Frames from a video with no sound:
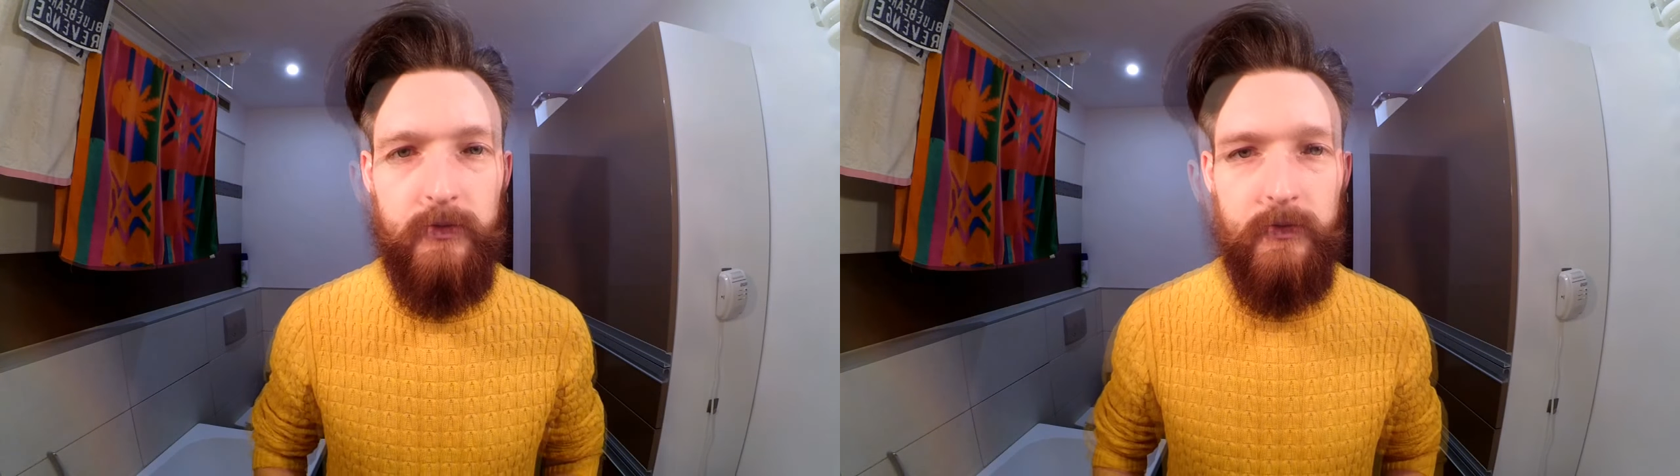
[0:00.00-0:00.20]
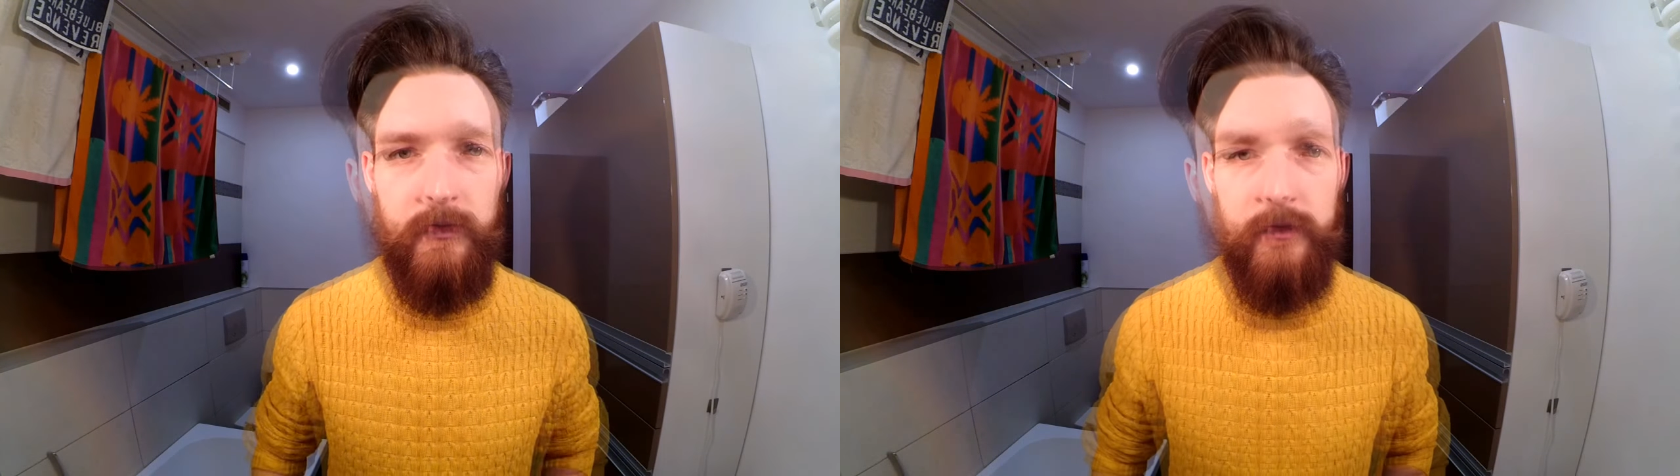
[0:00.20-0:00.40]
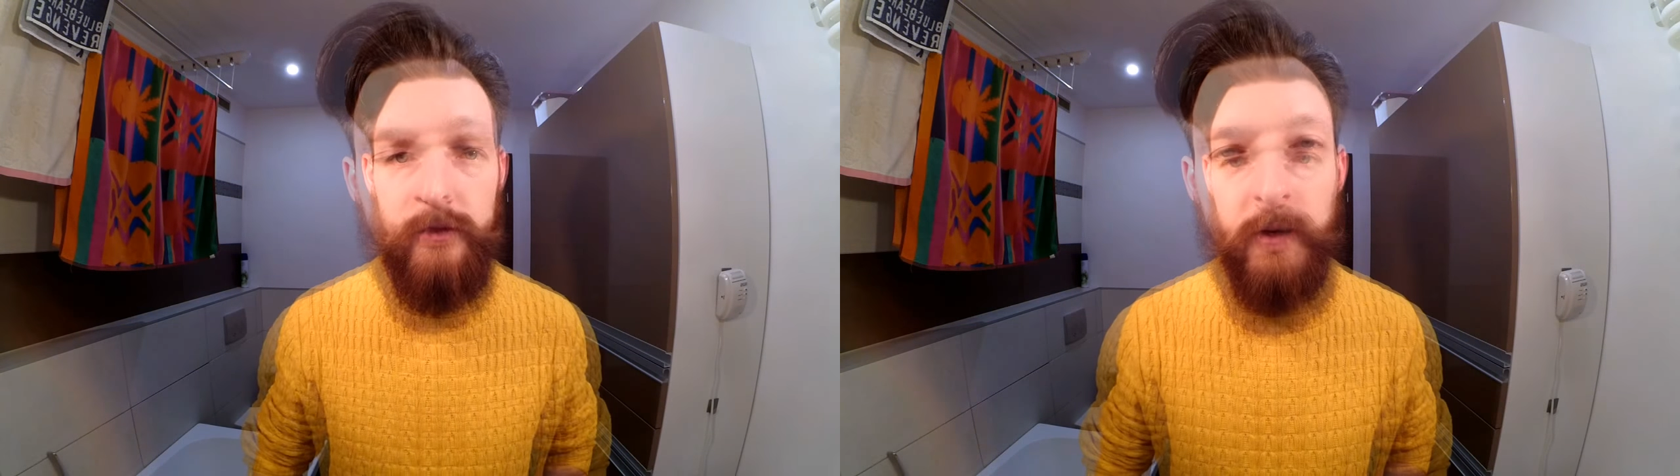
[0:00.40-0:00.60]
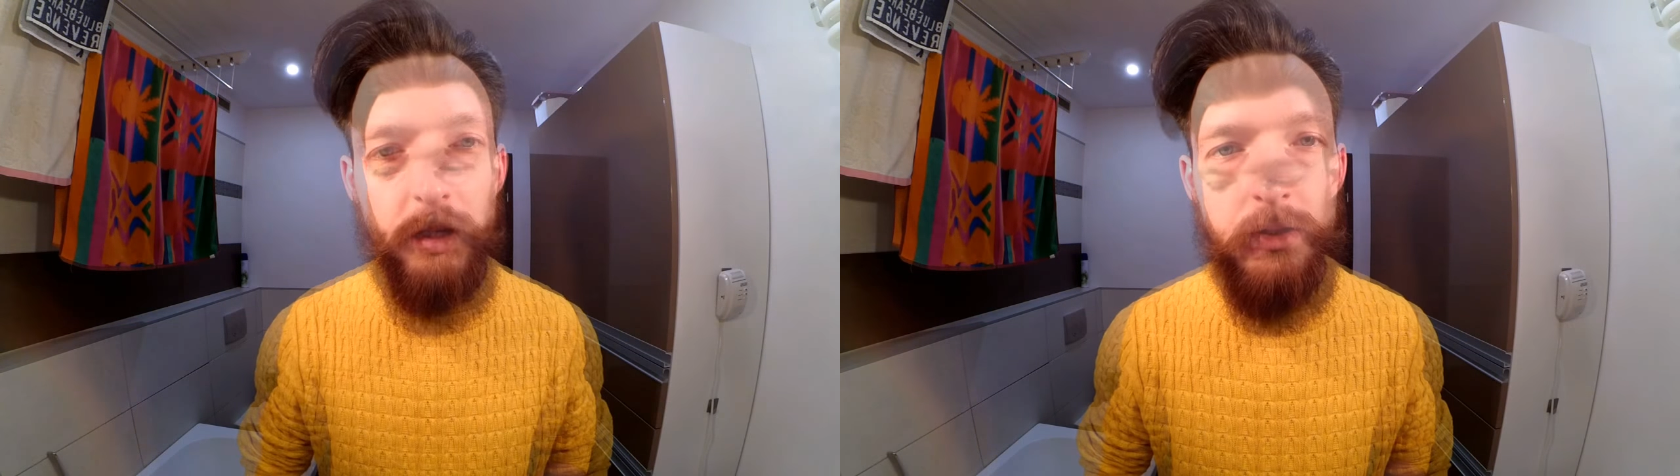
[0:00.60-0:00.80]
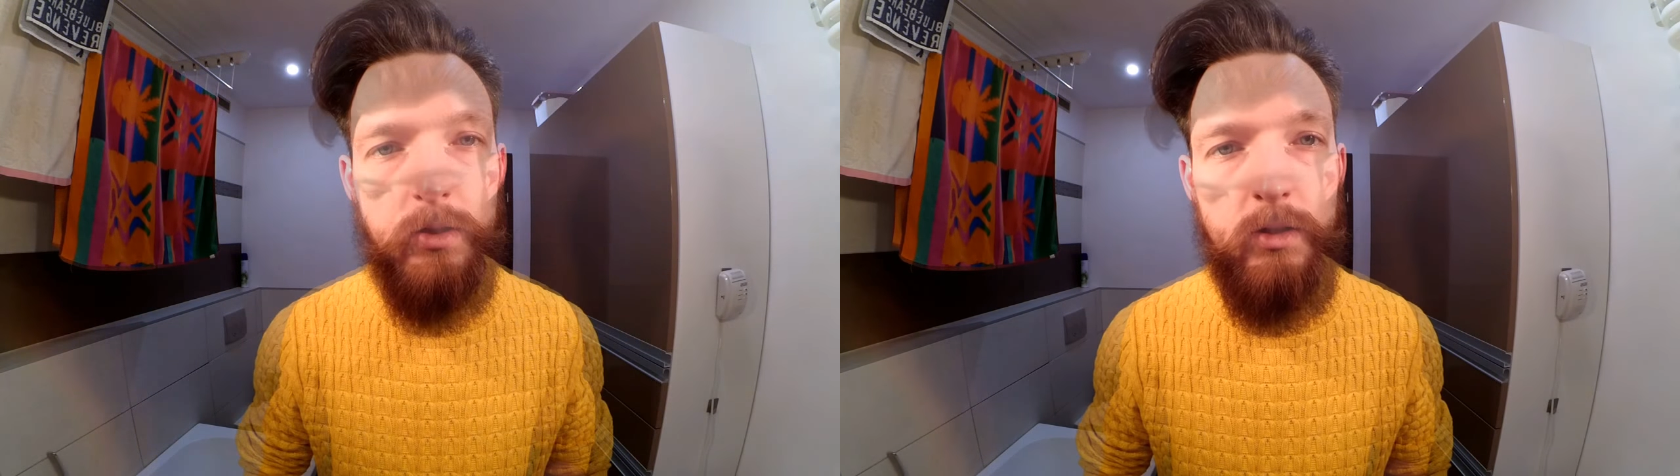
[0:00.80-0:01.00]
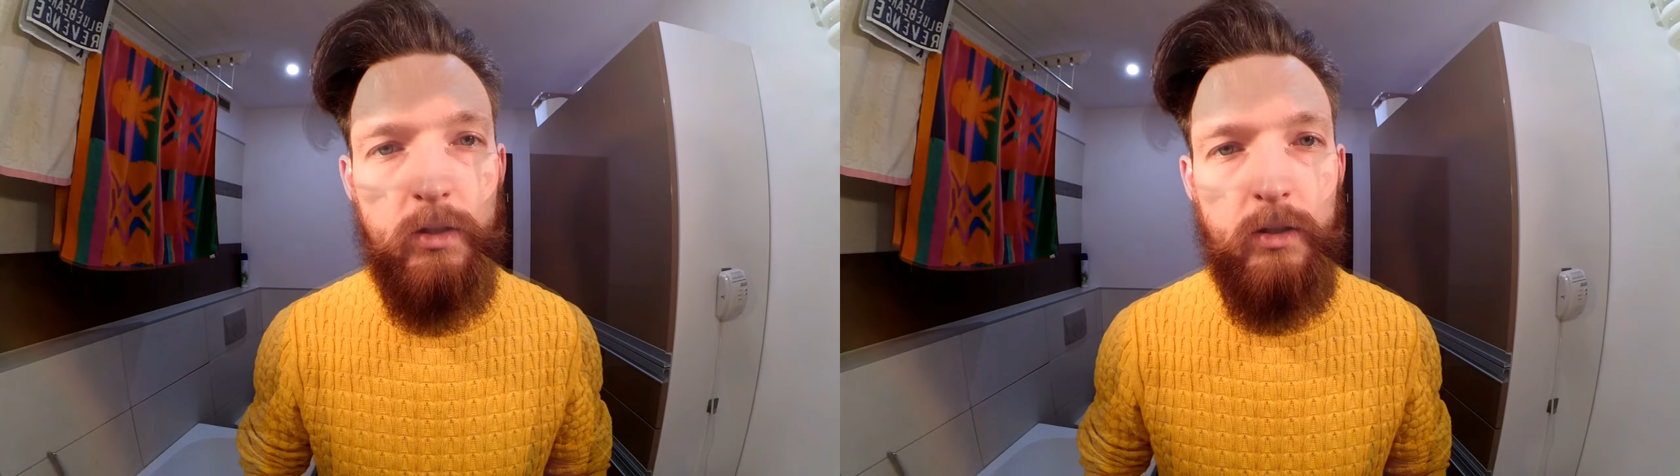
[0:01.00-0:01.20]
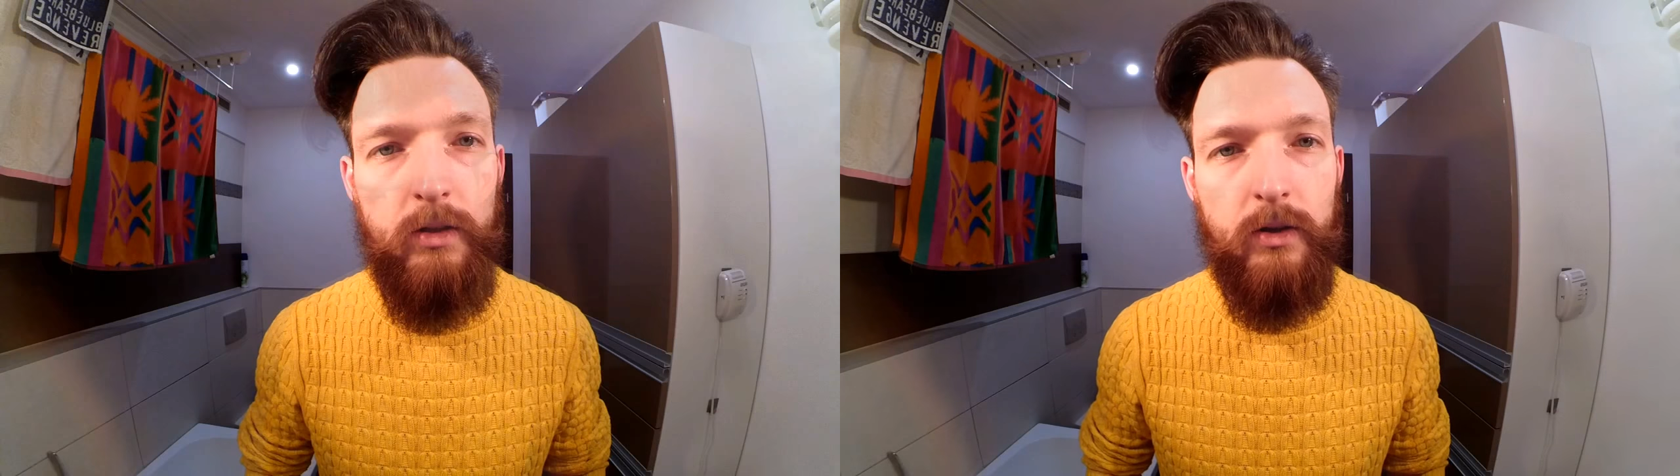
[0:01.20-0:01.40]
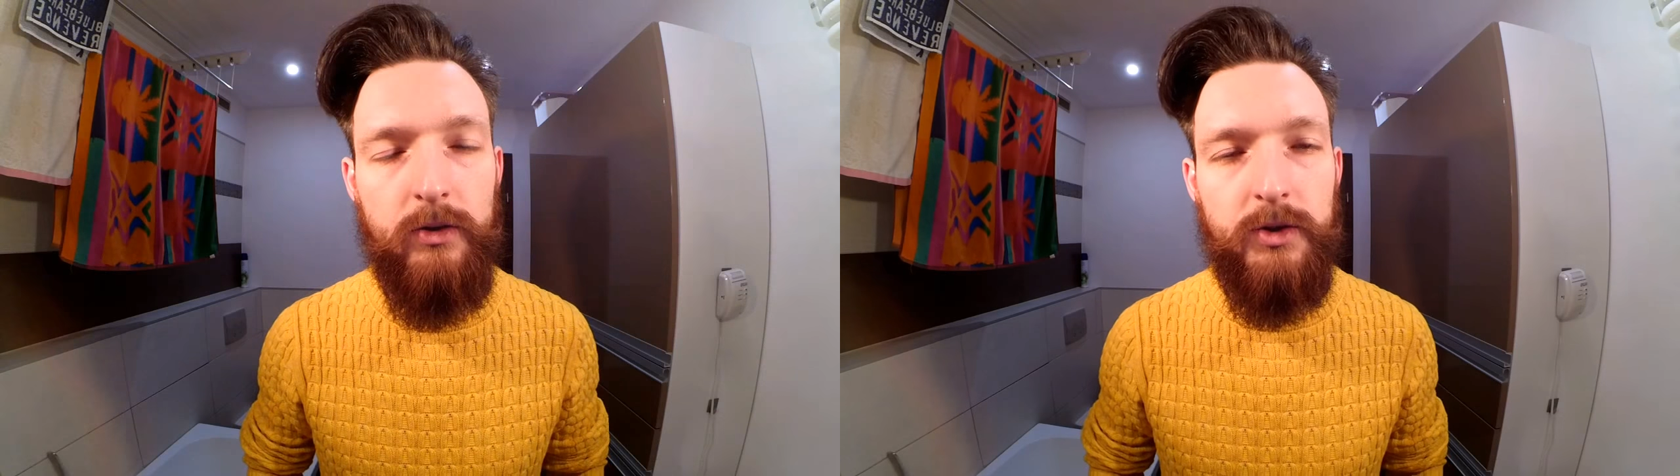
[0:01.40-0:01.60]
Gold Rush, czyli
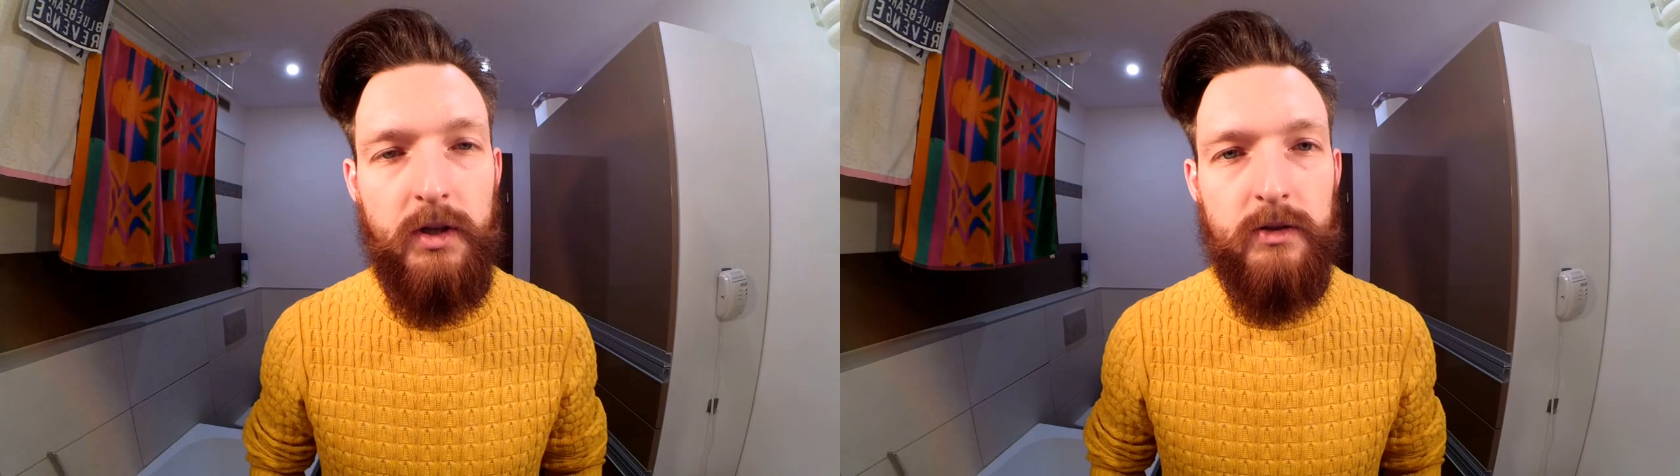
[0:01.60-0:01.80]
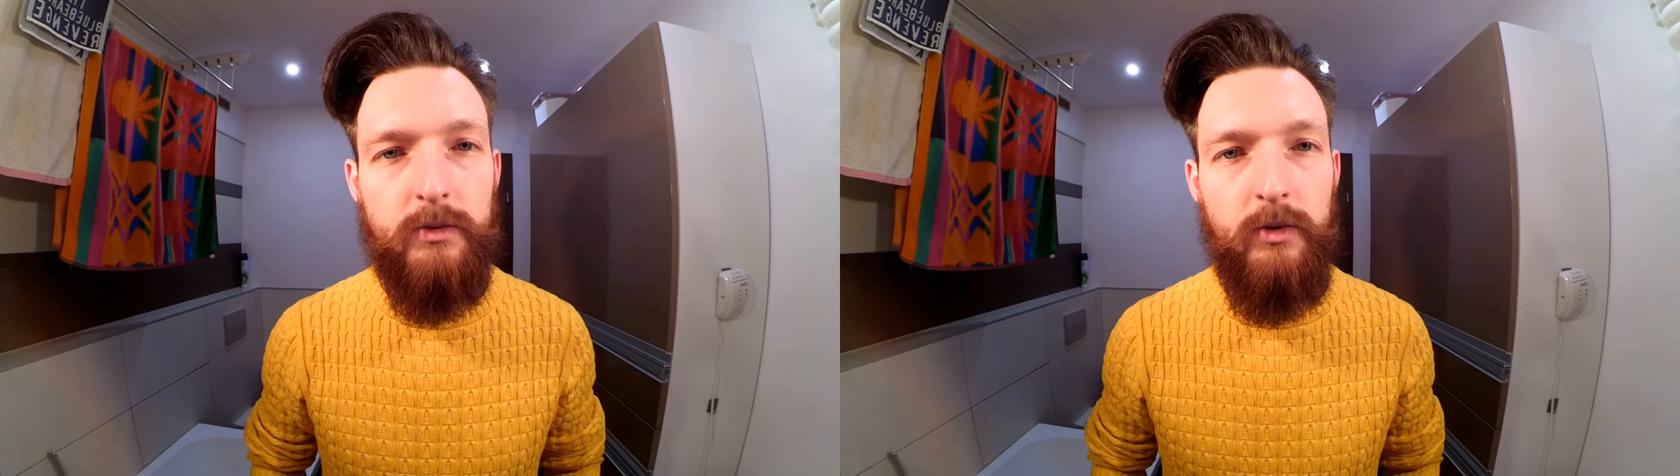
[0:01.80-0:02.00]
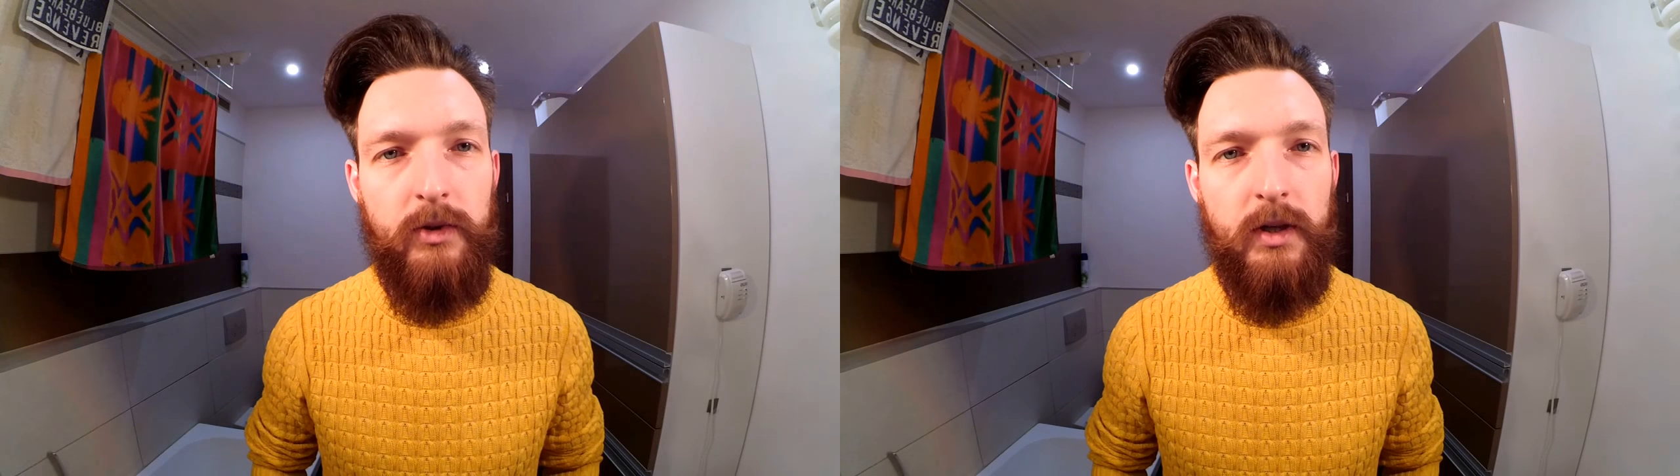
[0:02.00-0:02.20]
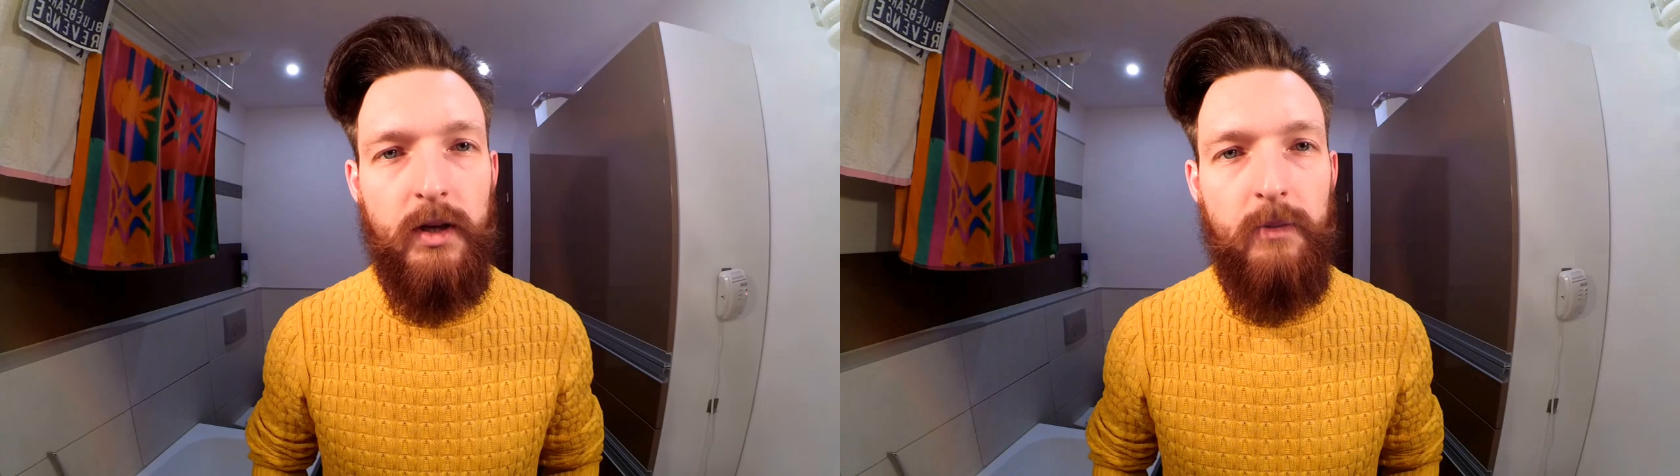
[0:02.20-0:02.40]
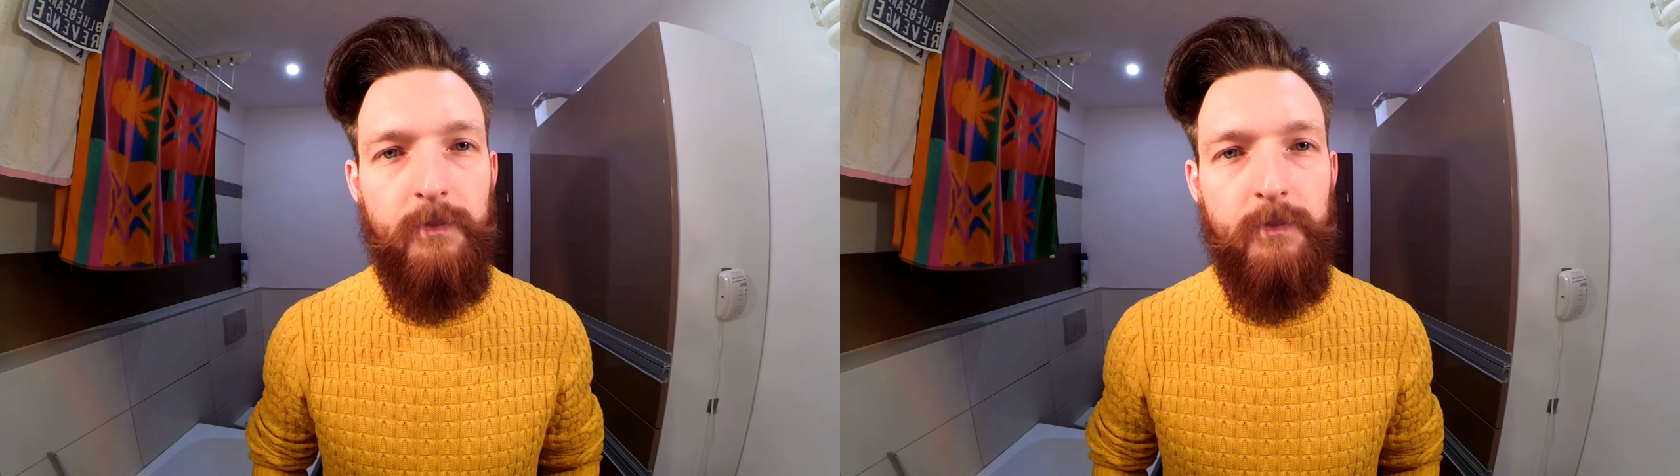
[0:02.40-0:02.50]
gorączka złota,